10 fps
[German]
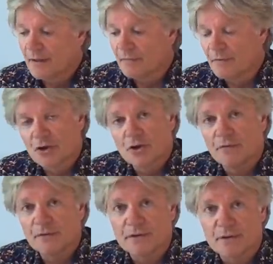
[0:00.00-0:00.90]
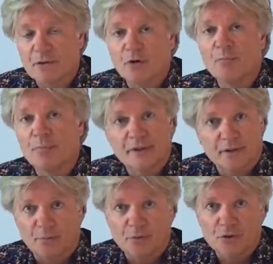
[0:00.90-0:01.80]
Die Wirtschaft ist
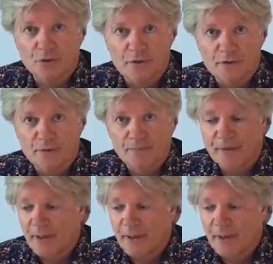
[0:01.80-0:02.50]
komplett abgestürzt.